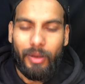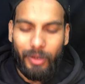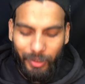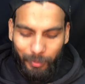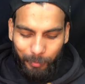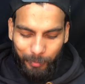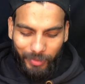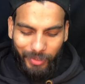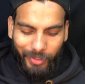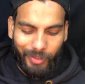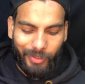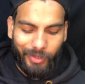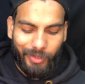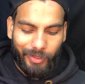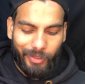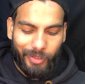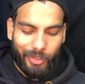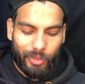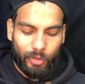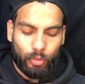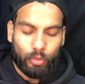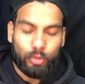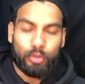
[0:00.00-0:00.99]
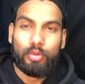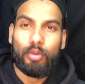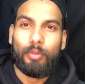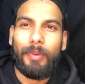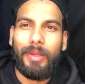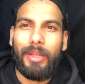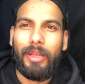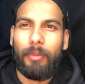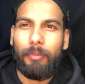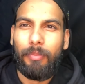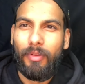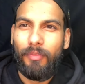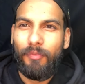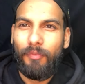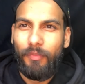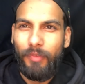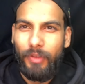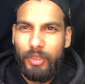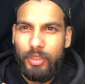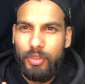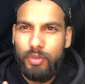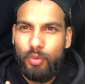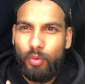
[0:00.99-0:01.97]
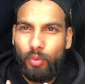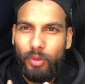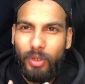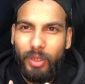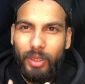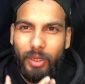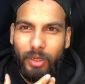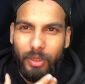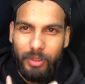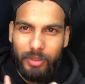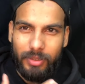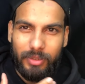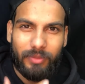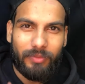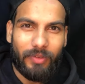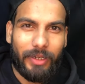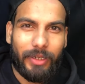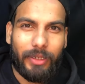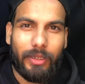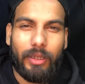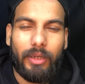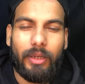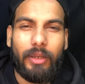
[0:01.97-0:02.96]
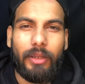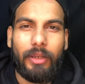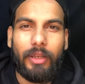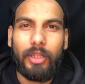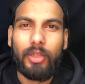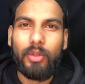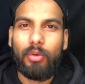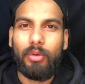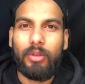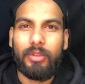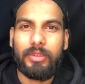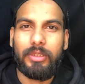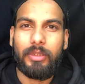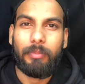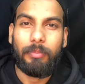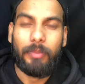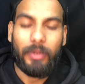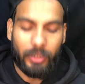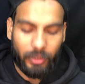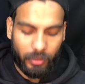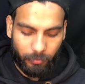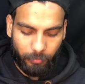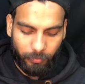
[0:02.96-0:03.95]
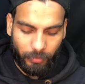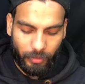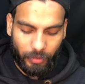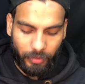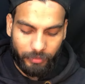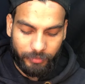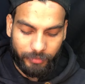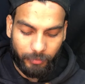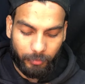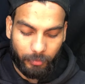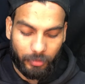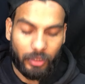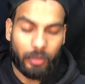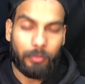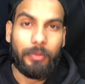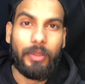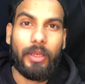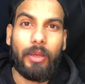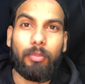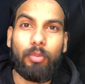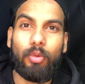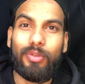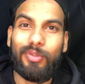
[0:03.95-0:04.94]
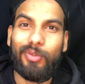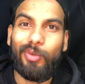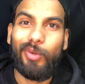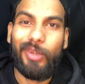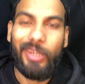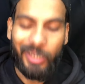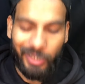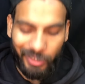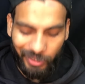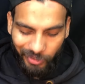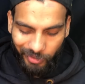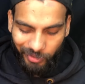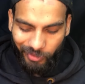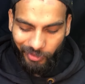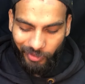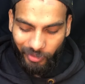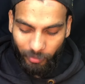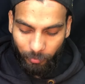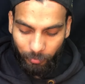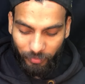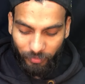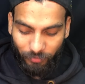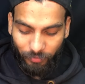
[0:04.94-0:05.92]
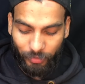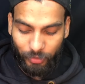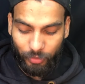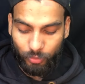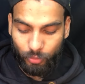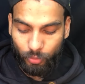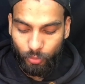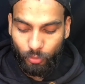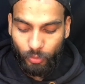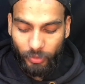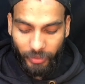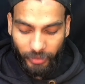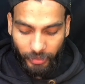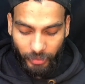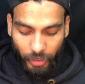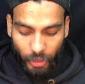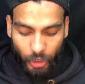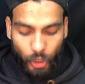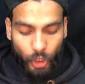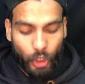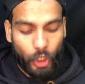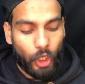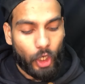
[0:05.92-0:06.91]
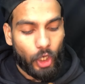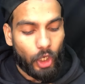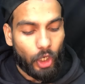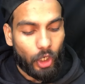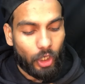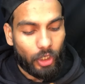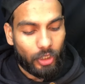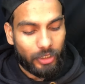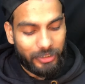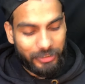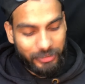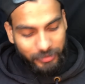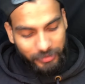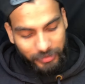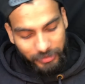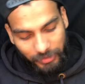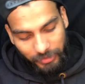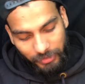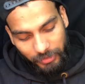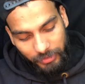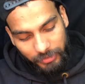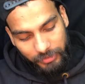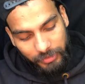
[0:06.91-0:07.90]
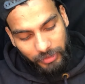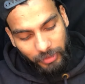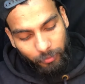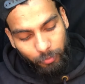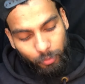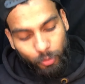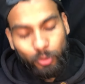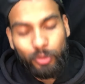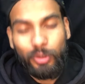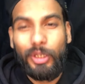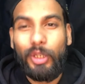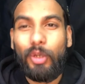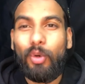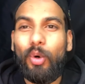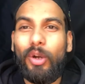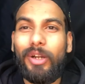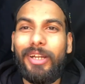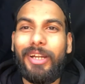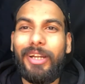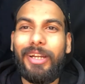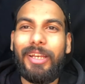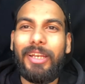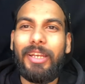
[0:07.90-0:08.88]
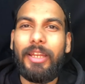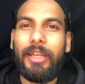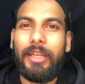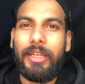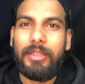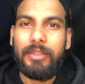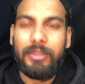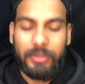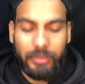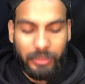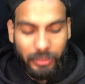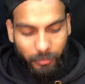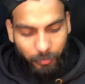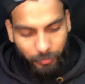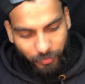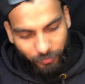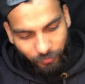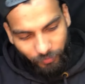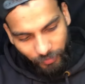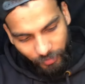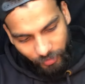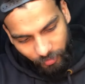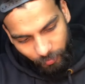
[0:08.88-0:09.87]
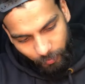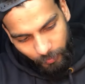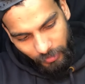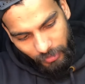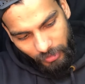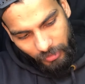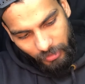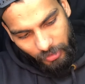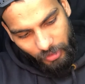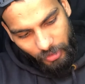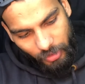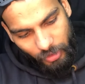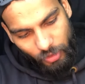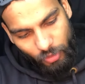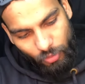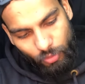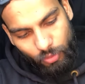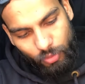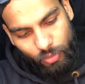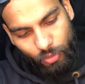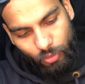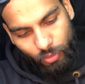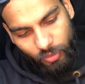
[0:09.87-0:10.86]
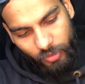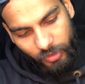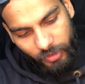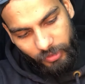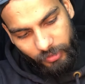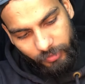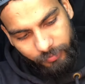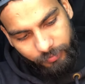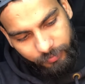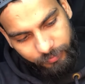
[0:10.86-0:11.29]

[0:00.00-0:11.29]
आपने करना है क्या है दोस्तों पहले अपने फेस को ना हल्का सा वेट कर लेना है थोड़ा सा पानी से मतलब कि आपको इसको गीला कर लेना अपने फेस को ठीक है और इसके अंदर से आपको उतनी क्वांटिटी लेनी है जितनी आपके फेस पे यूज़ हो जाए